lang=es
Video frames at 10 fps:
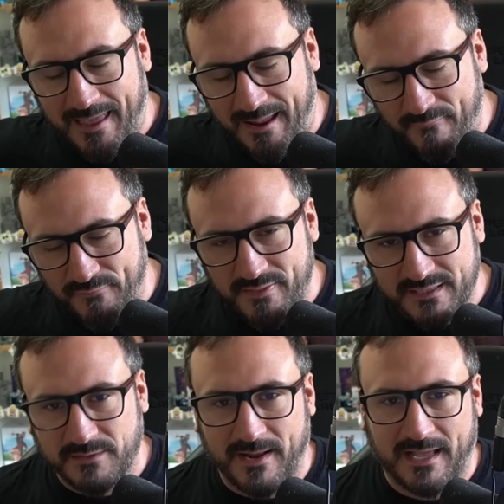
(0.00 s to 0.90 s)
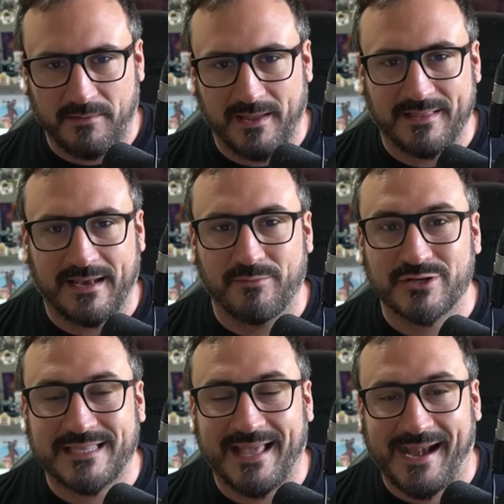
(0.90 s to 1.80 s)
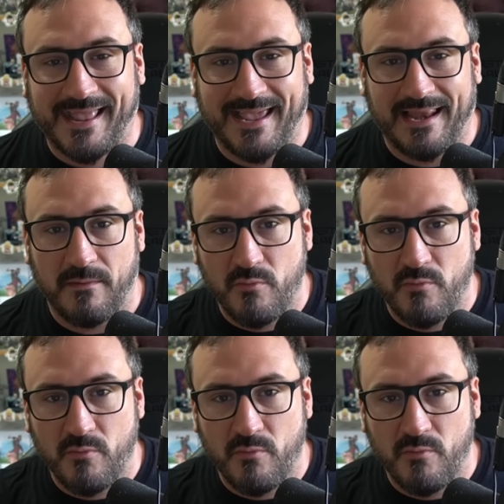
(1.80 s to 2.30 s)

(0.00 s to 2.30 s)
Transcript: el fin de semana que viene tenemos TRL,